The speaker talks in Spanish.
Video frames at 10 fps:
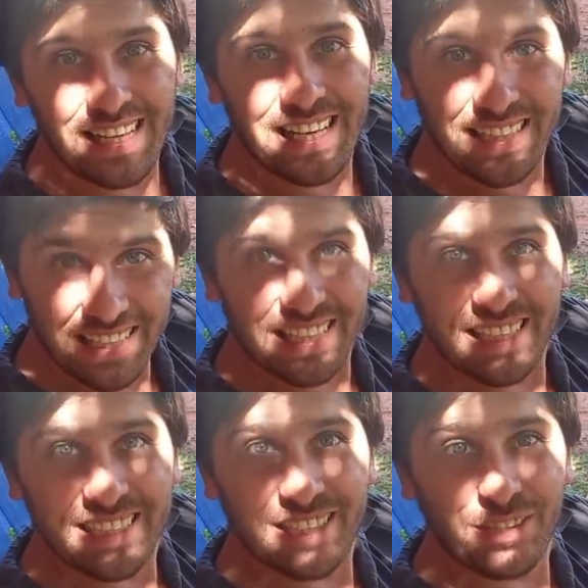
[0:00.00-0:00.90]

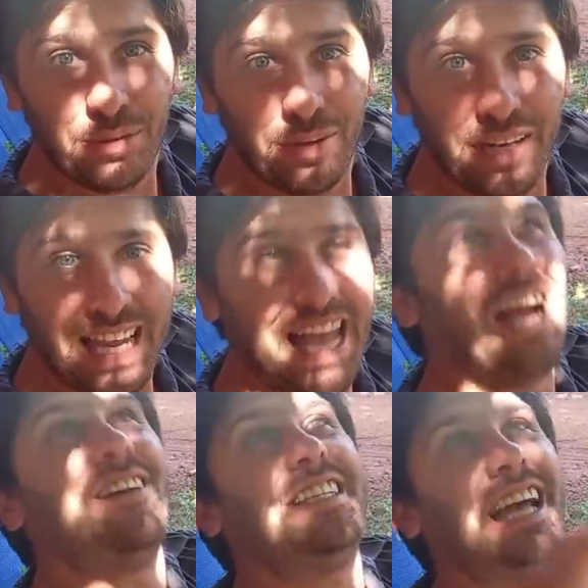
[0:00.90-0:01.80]
¿Entendés eso vos? La,
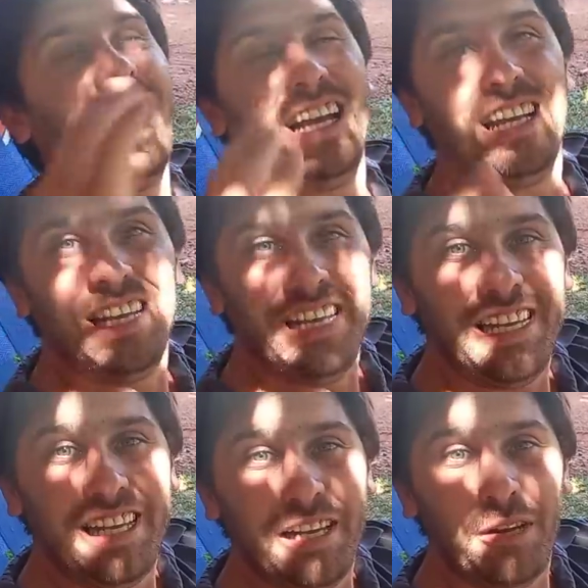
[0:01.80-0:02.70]
o sea,
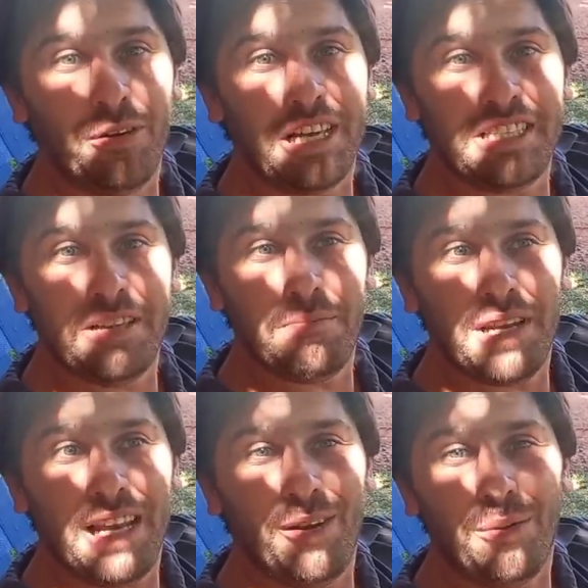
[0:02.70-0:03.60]
eh, lo que
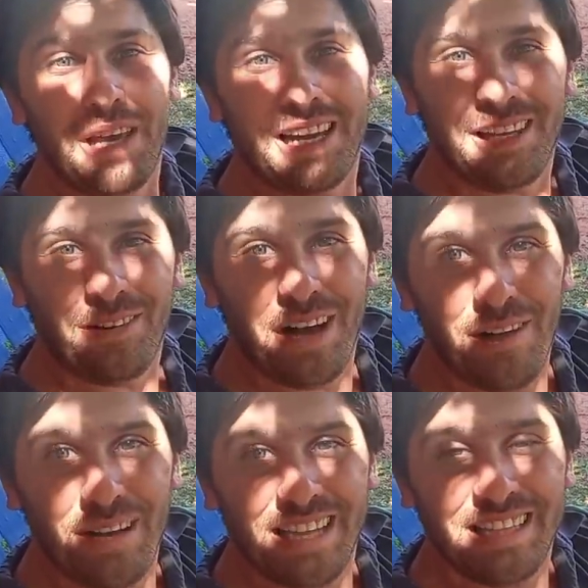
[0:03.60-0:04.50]
siempre los viajeros
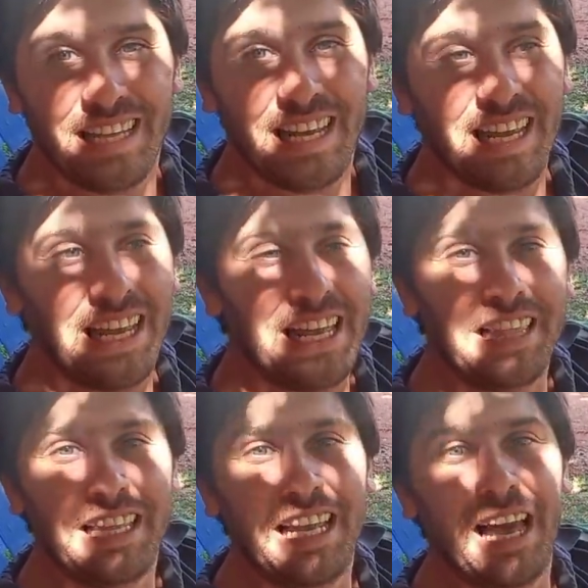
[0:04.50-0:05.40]
hablan de,
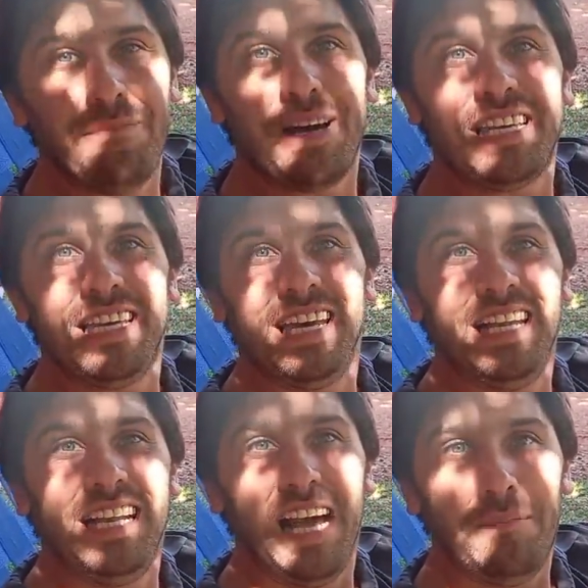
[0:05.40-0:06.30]
la magia
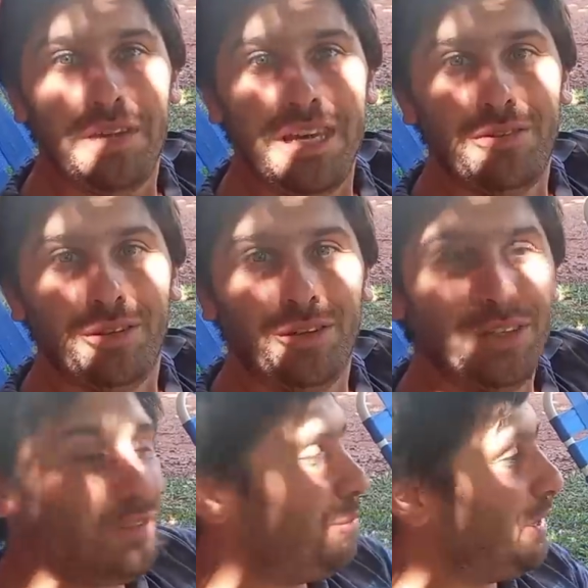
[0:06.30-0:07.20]
del camino y todo
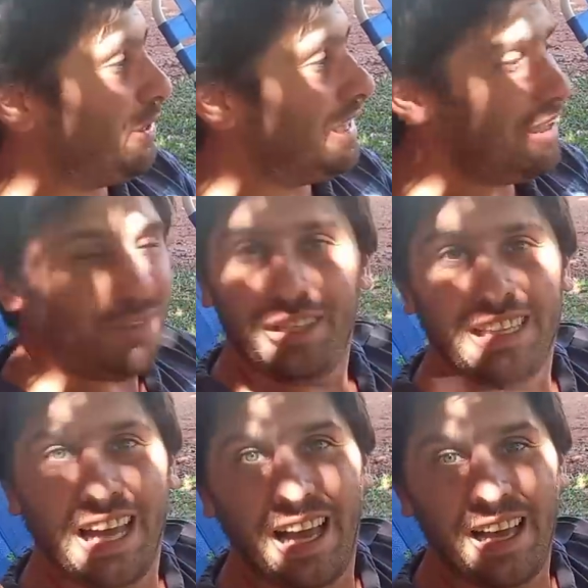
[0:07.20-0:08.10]
eso, bueno, esto
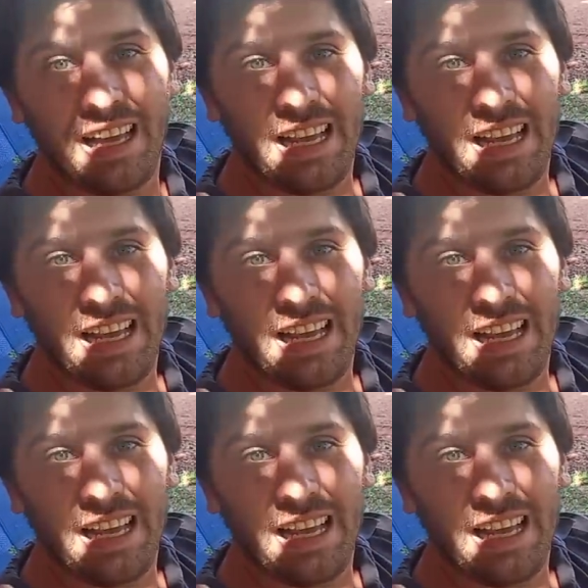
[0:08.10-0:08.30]
está...